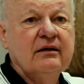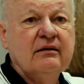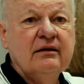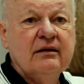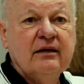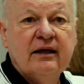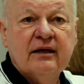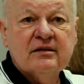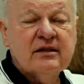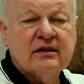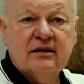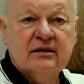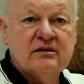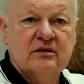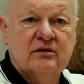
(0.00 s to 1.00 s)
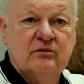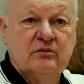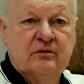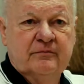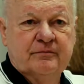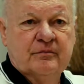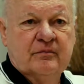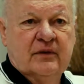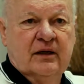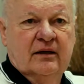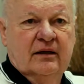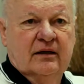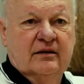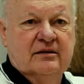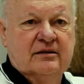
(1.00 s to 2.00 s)
E é essa a razão.
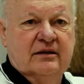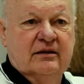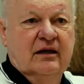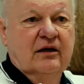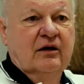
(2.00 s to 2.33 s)
Quer dizer,